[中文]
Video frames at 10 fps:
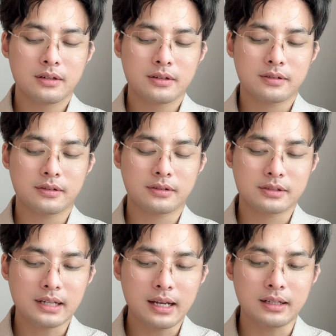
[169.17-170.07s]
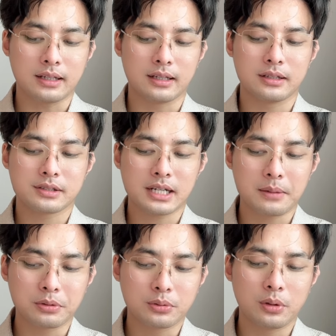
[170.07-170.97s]
四十三里差
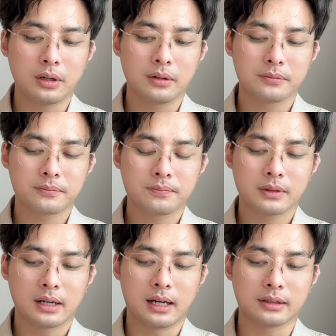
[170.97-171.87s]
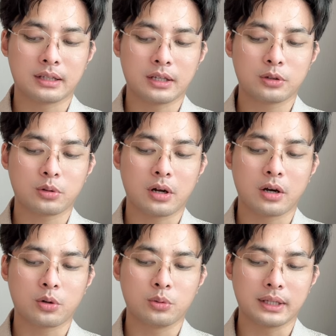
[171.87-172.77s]
不多啊，等于多少
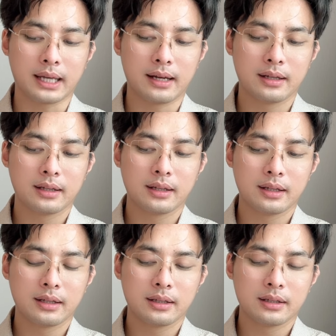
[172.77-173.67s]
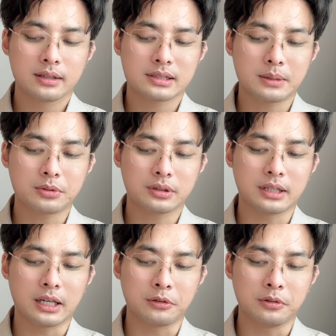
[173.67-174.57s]
公里啊？差不多
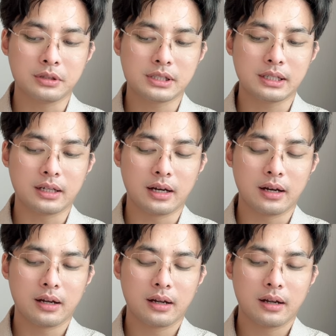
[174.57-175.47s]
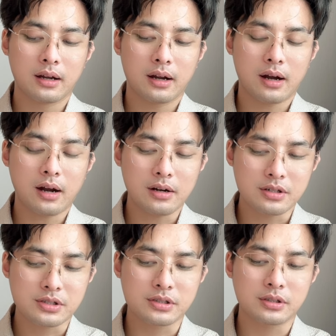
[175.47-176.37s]
等于这个二
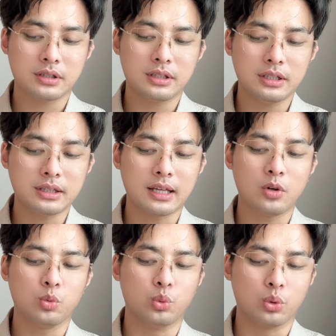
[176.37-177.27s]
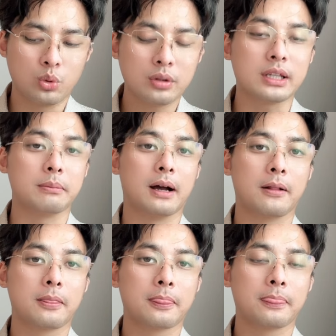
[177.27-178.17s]
十一点五公里吧。
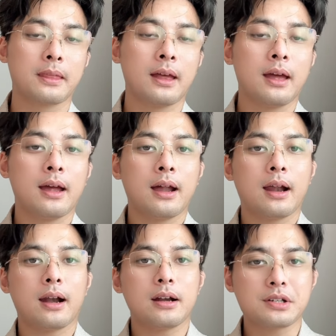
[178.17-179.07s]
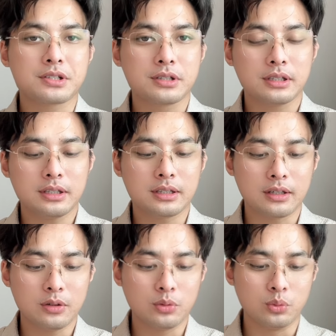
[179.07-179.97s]
二十一
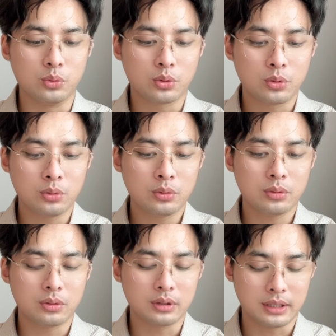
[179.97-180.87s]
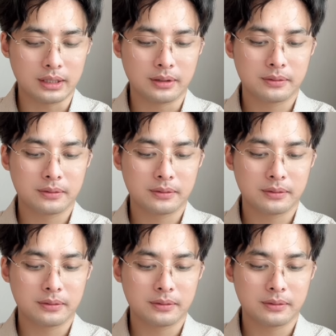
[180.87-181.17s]
点五公里，